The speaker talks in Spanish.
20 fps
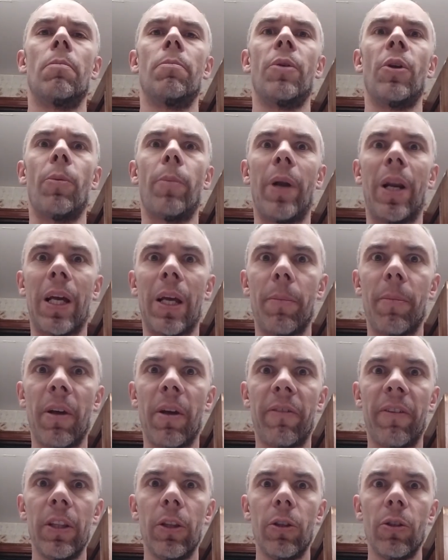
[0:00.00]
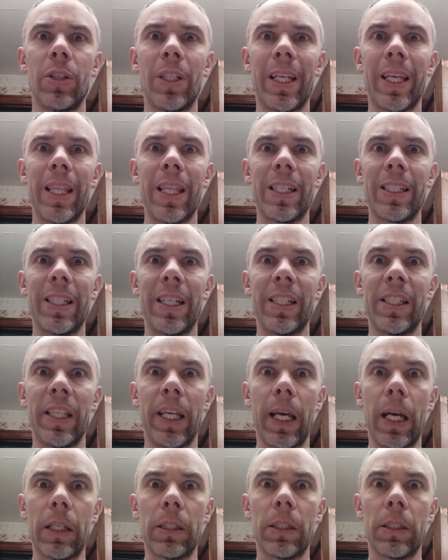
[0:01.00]
Pero ¿para qué me afecto si quedan seis
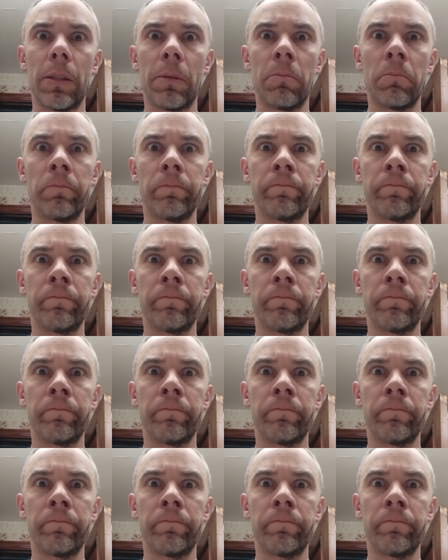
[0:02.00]
días?